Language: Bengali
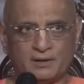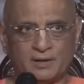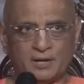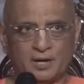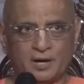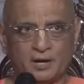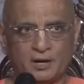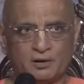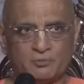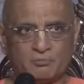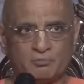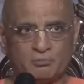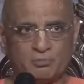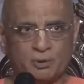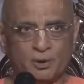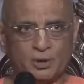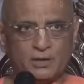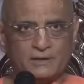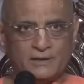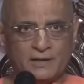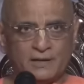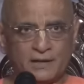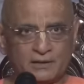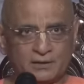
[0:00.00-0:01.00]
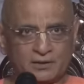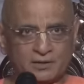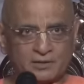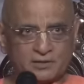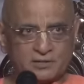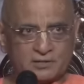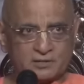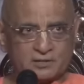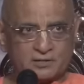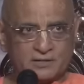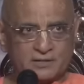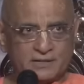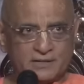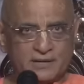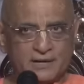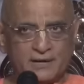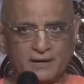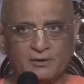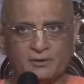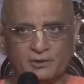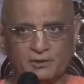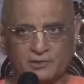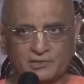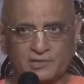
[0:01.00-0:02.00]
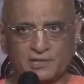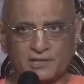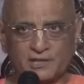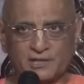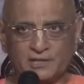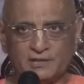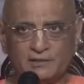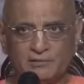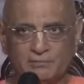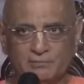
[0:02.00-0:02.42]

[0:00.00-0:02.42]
হ্যাঁ, বৈদিক ইয়ে হচ্ছে